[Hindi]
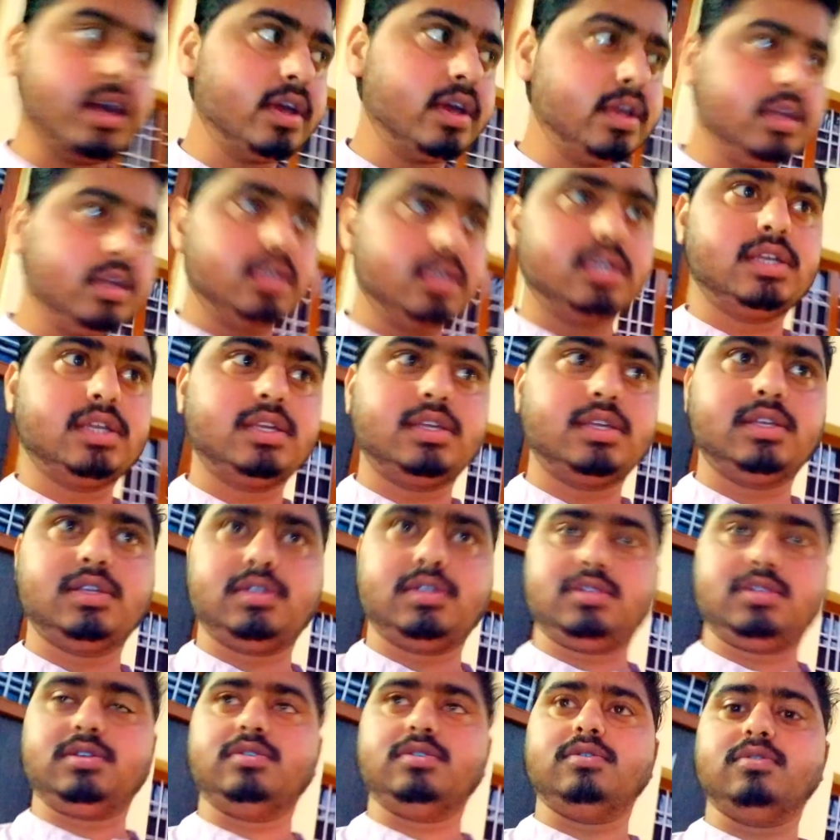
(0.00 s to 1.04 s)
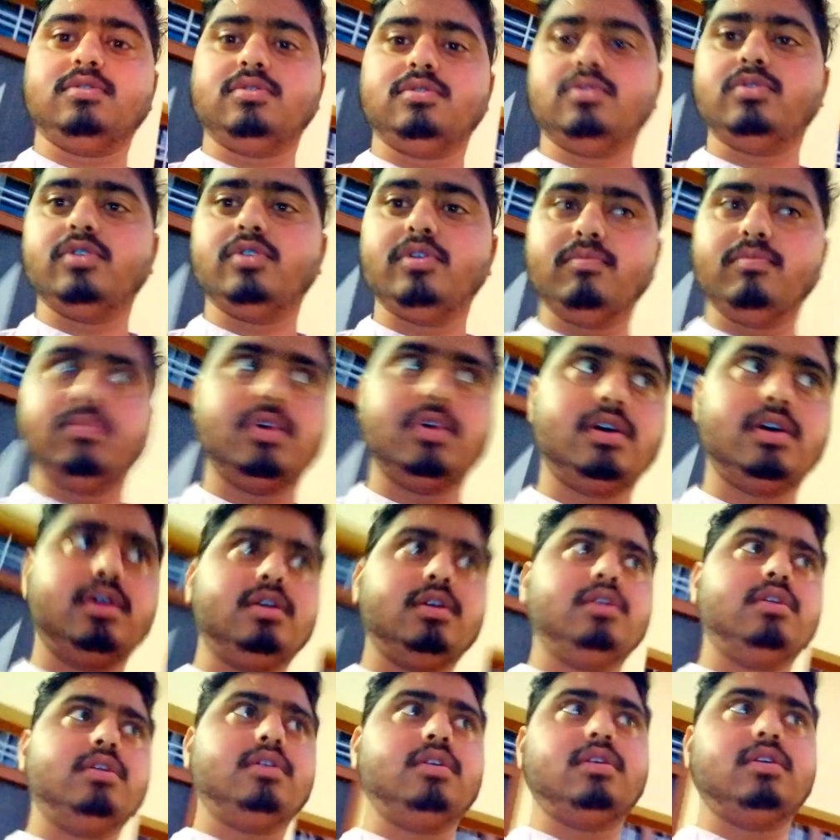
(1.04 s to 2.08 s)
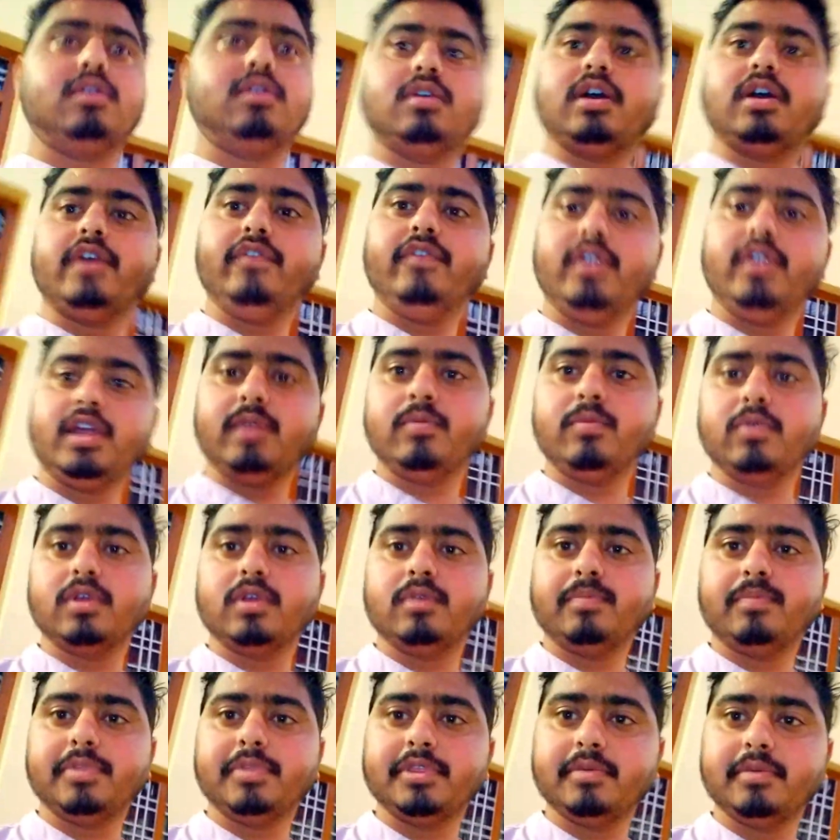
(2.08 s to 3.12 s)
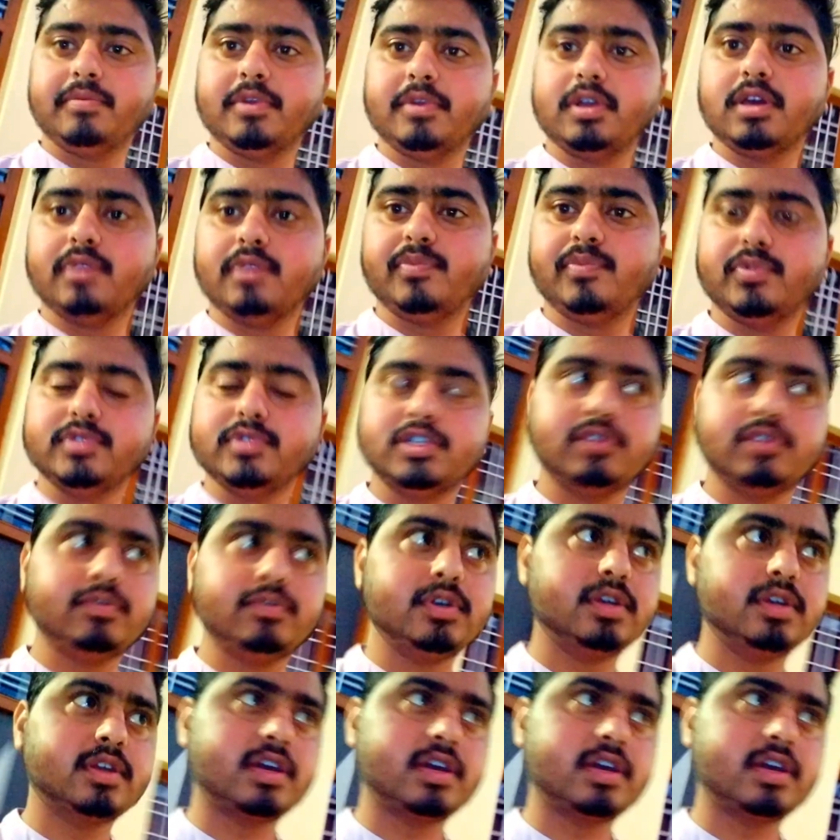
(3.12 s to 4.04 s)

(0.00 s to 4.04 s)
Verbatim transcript: है अरे भाई काफ़ी टाइम हो गया प्रदीप के घर पहुँचे हुए